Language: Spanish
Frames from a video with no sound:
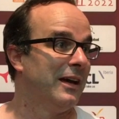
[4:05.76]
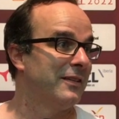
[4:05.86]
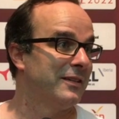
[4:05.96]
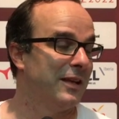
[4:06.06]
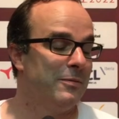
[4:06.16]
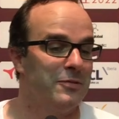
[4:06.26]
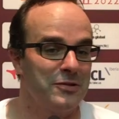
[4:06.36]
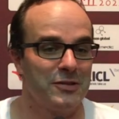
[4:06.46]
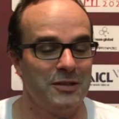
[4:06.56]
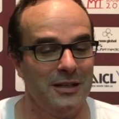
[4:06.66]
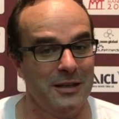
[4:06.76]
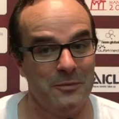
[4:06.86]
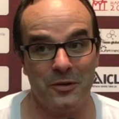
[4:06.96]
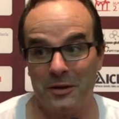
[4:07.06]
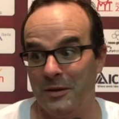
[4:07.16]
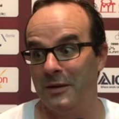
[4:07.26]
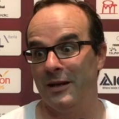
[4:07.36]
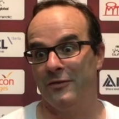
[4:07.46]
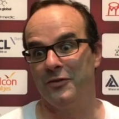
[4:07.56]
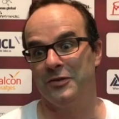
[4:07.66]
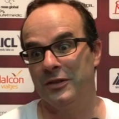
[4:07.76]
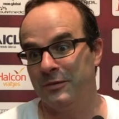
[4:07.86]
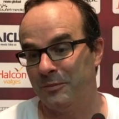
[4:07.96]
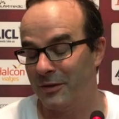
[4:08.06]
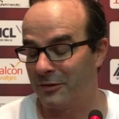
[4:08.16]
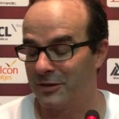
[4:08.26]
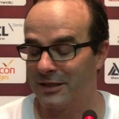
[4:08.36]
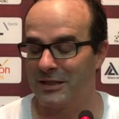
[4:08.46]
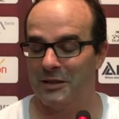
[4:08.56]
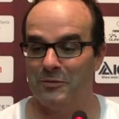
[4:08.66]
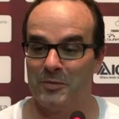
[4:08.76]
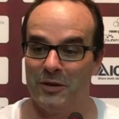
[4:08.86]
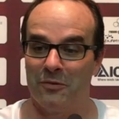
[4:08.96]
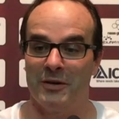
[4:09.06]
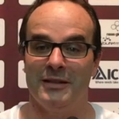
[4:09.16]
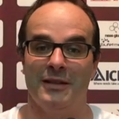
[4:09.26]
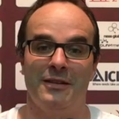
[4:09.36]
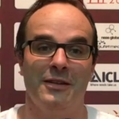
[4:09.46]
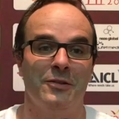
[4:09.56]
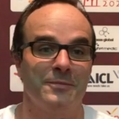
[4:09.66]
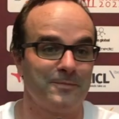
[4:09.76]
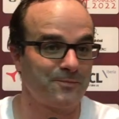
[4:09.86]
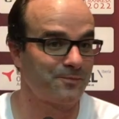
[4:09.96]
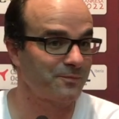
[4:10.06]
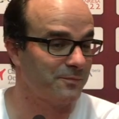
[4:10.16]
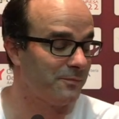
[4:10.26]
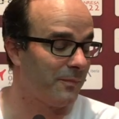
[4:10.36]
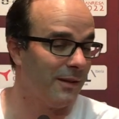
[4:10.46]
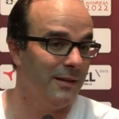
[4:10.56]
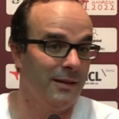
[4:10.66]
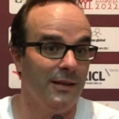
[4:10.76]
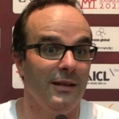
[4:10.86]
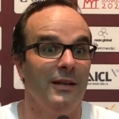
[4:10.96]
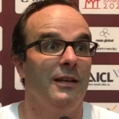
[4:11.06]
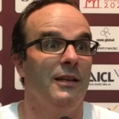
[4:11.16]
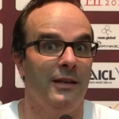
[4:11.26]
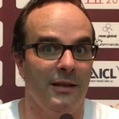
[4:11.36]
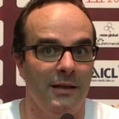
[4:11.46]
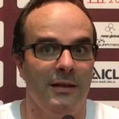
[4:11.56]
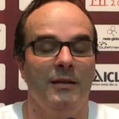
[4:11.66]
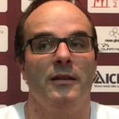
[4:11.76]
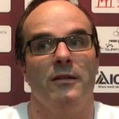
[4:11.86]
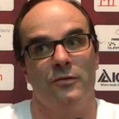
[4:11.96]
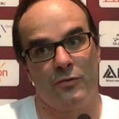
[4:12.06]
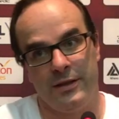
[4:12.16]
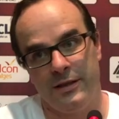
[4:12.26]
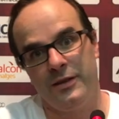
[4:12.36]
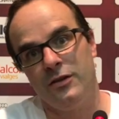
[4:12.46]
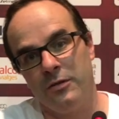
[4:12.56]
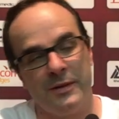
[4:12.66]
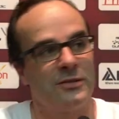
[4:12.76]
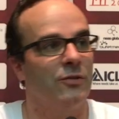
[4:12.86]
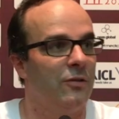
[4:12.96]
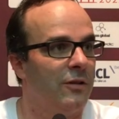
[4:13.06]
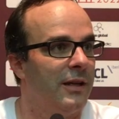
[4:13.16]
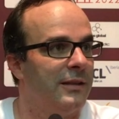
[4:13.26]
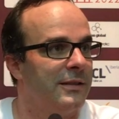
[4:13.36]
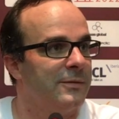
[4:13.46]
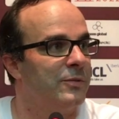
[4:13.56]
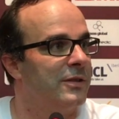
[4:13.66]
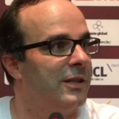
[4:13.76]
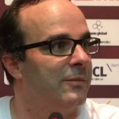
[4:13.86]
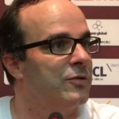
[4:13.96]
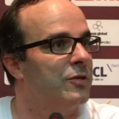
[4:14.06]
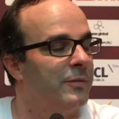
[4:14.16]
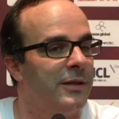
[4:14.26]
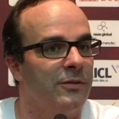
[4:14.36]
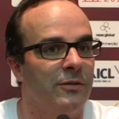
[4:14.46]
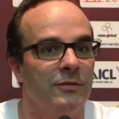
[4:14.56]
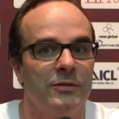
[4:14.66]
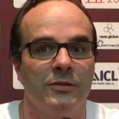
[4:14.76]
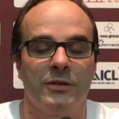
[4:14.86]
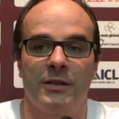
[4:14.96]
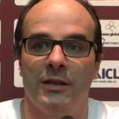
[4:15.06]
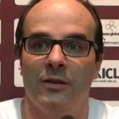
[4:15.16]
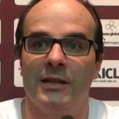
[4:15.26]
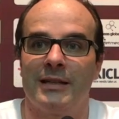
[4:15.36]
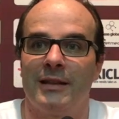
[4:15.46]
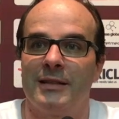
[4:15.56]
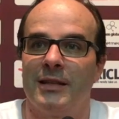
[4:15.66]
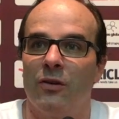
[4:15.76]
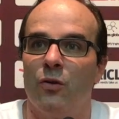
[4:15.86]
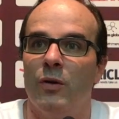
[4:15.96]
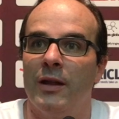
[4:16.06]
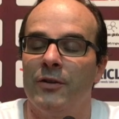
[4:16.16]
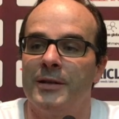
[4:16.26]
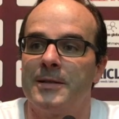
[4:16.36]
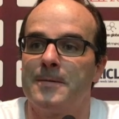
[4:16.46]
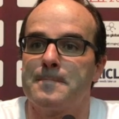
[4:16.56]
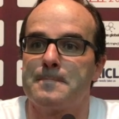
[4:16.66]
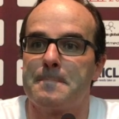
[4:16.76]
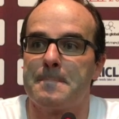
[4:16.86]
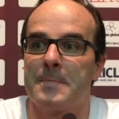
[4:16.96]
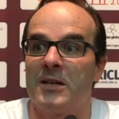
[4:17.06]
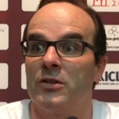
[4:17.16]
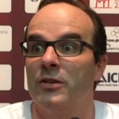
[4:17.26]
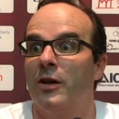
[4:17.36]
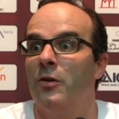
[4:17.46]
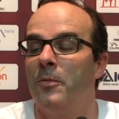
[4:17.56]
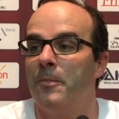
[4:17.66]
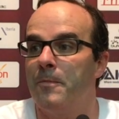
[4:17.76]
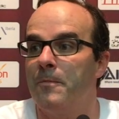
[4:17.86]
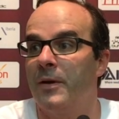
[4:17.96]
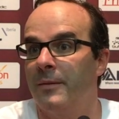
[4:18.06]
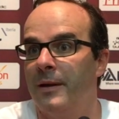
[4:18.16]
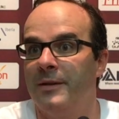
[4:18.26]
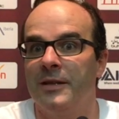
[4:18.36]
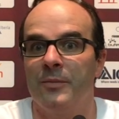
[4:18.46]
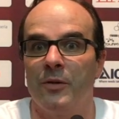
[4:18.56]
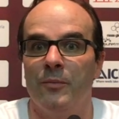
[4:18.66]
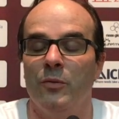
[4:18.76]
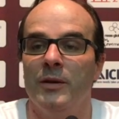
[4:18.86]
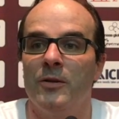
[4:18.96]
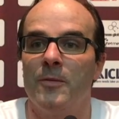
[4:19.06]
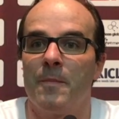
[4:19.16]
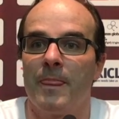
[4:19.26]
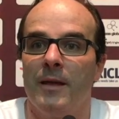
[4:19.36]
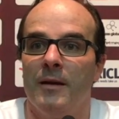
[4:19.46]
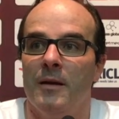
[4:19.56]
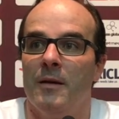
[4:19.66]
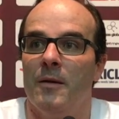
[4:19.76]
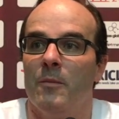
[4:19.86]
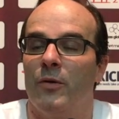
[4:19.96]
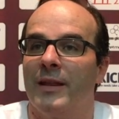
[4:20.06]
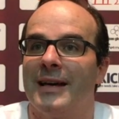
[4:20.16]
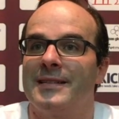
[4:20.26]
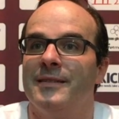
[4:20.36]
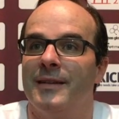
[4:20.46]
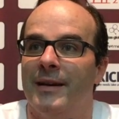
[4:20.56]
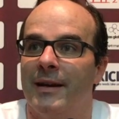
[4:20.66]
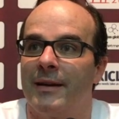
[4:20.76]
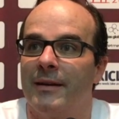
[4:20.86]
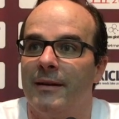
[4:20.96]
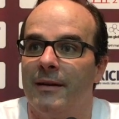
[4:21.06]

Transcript: acertamos. Porque miraba la foto de una cosa que escribimos se ponía 45. Y 45 más todo lo de antes, pues tiene mucho mérito. Entonces, le doy las gracias a los jugadores, se lo he dado privadamente, pero en público, por dejarse entrenar